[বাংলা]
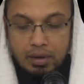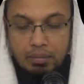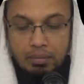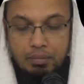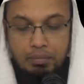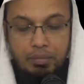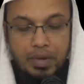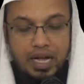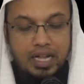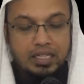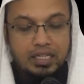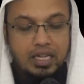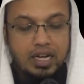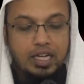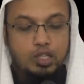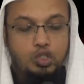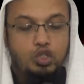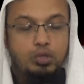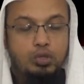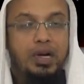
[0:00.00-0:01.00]
মা
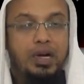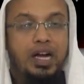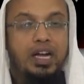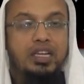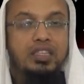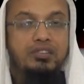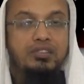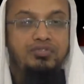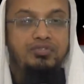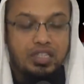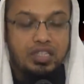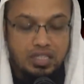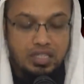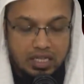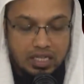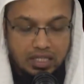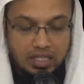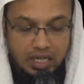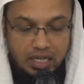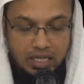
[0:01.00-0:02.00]
তারাকতু বাদি
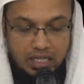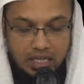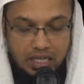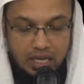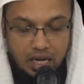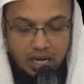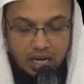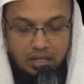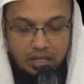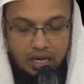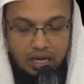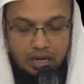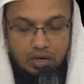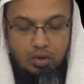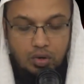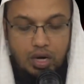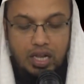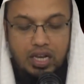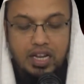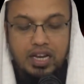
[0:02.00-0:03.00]
ফিতনাতান হিয়া আদাররু
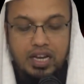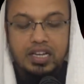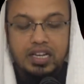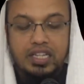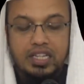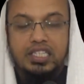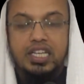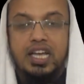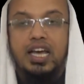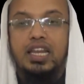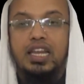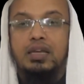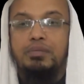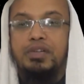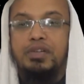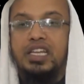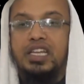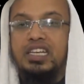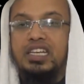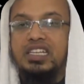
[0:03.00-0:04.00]
আলার রিজালি
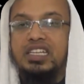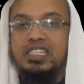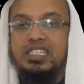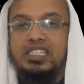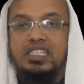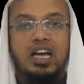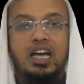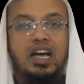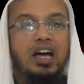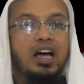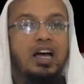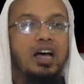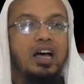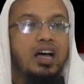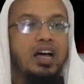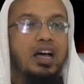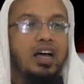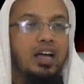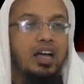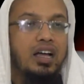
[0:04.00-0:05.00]
মিনান নিসা
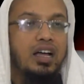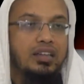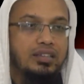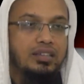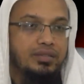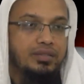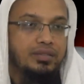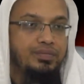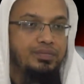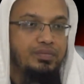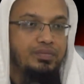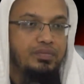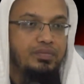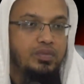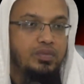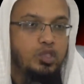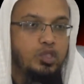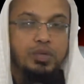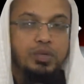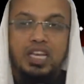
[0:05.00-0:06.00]

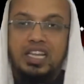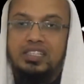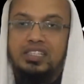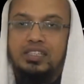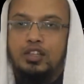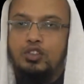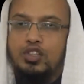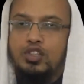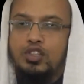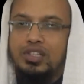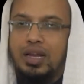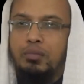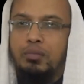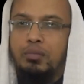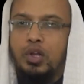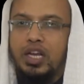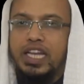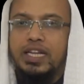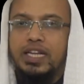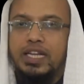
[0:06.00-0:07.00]
নবী আলাইহিস সালাম
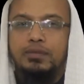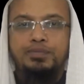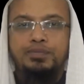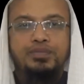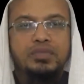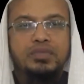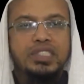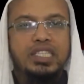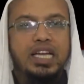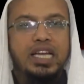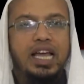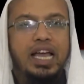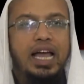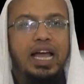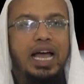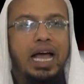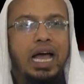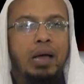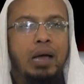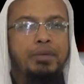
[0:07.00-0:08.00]
বলেন
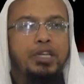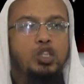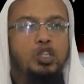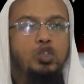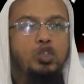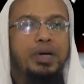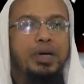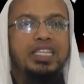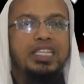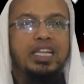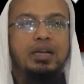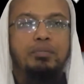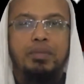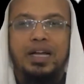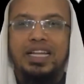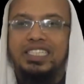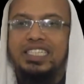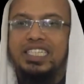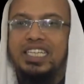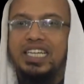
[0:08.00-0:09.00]
আমি তোমাদের
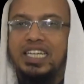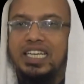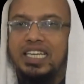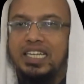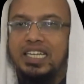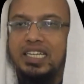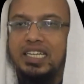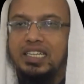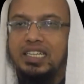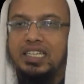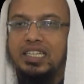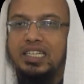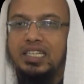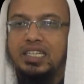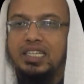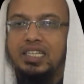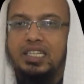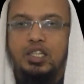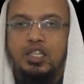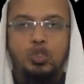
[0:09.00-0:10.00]
মাঝে
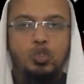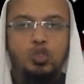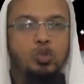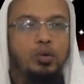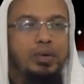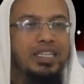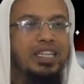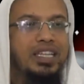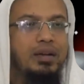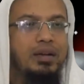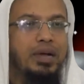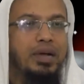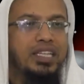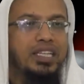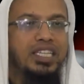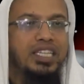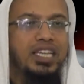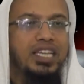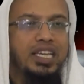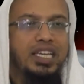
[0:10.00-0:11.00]
তোমাদের
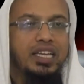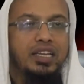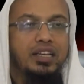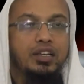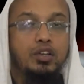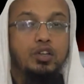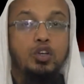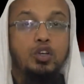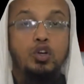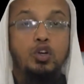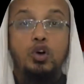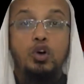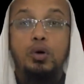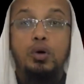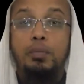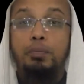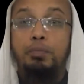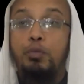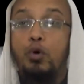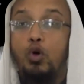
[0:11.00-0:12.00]
মাঝে
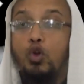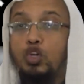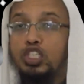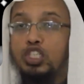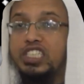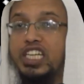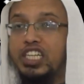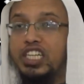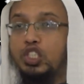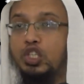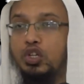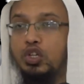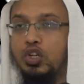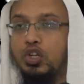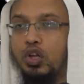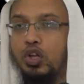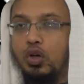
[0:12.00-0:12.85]
পুরুষদের জন্য